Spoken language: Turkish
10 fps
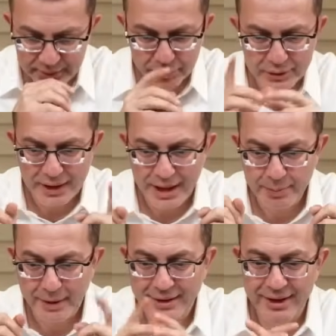Şimdi buradan
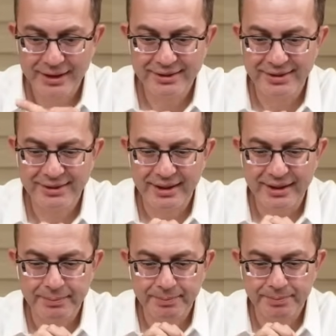AK Partilere
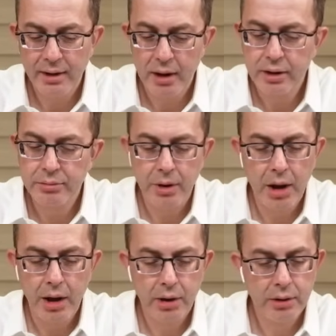sesleneyim.
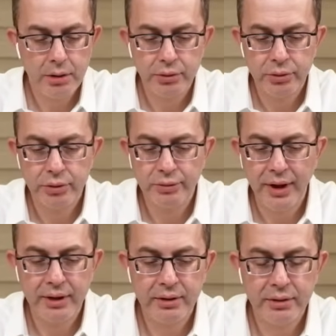Kayırma,
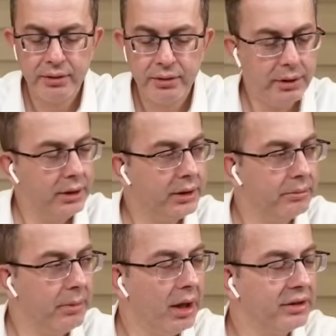rüşvet,
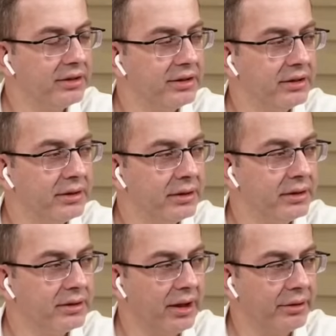iltimas,
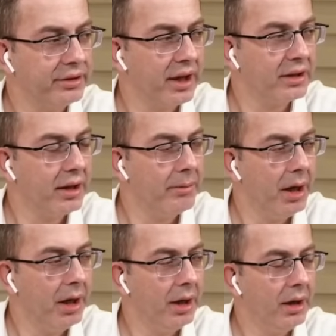
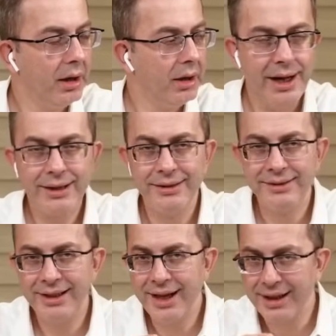savsaklama.
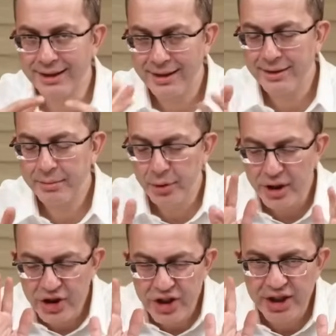Aklınıza ne kadar
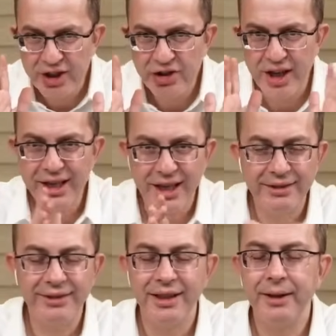böyle çirkin şey
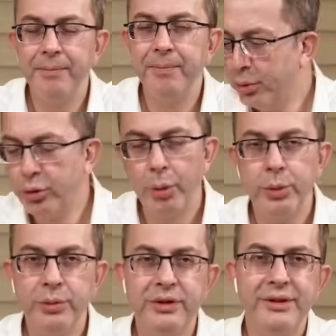gelirse. Bu
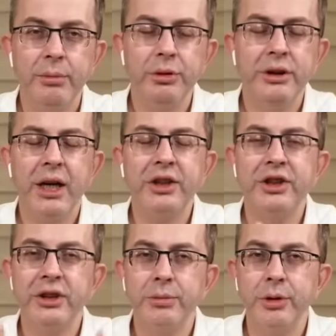toplum size bunu
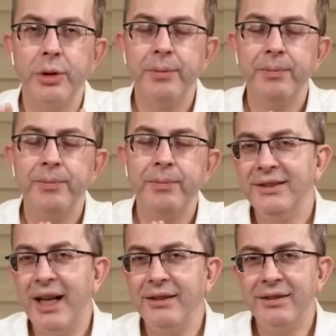yakıştırmıyor.
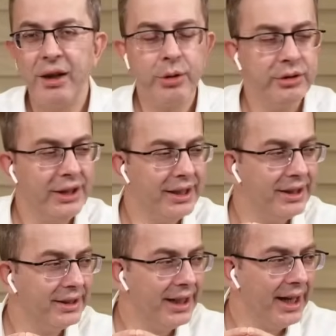Sen ıstakoz
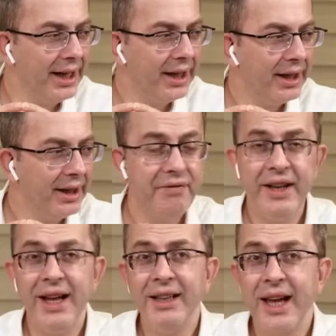yediğinde
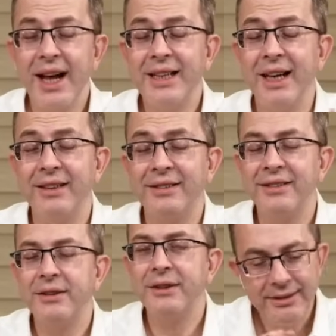fena dayak
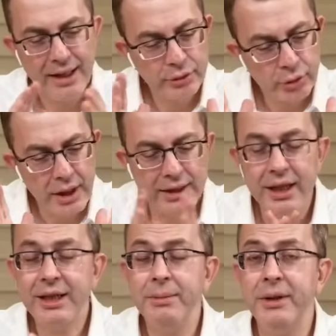yersin. Sen
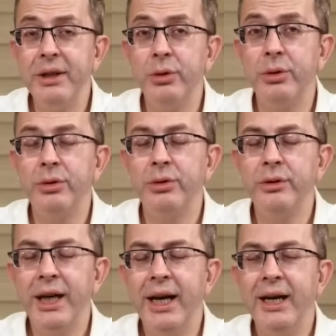sokakta kibirli
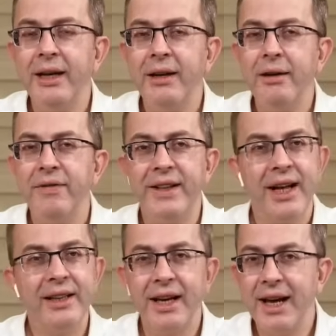yürüdüğünde
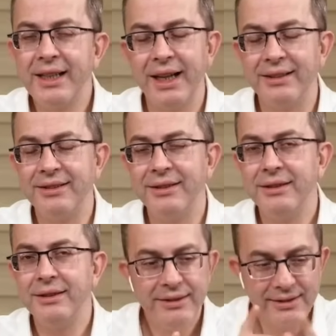fena dayak yersin.
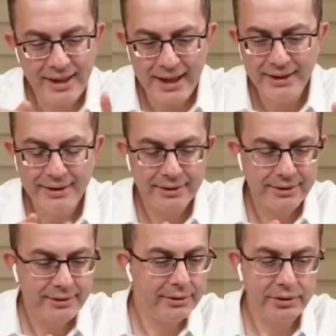Sen
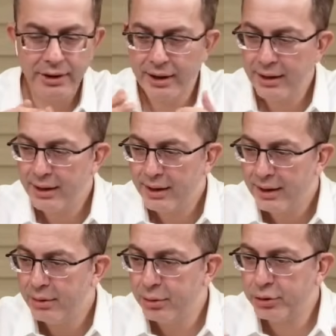işte
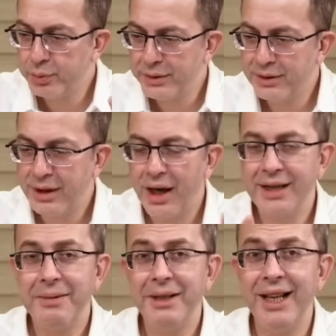lüks bir
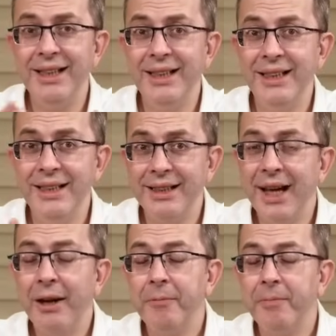arabadan
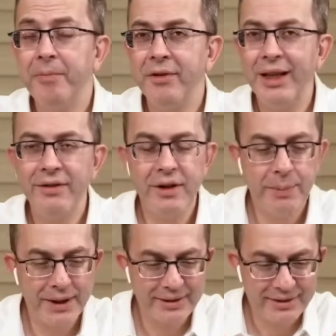indiğinde Velev ki
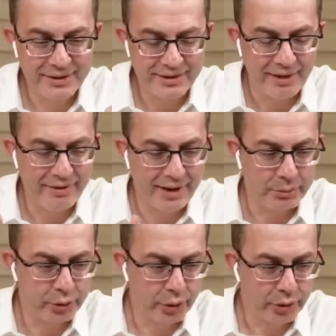parasını sen
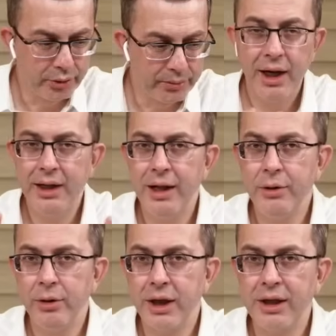vermiş ol. Helal
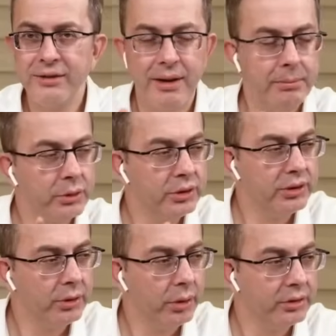yolda
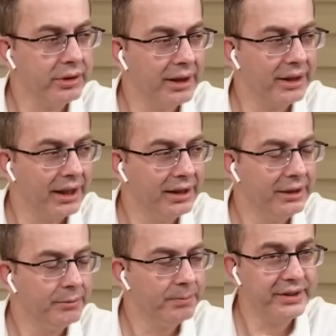kazanmış olsan
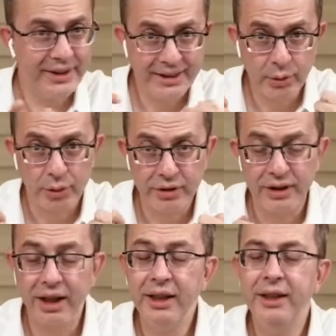dahi, senin
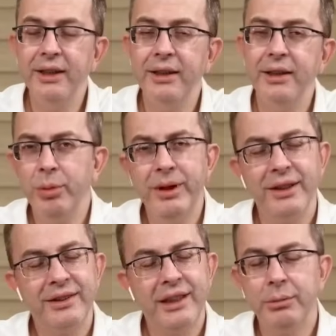olsa dahi bu
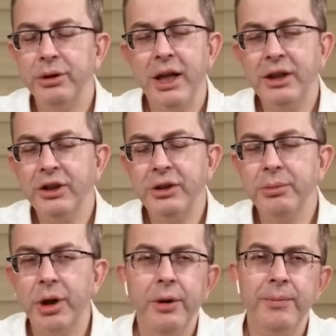millet sana bunu
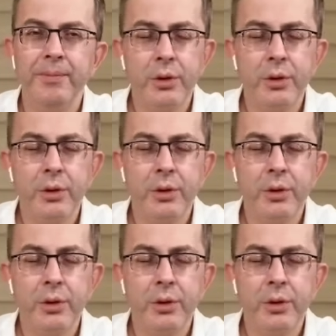yakıştırmıyor.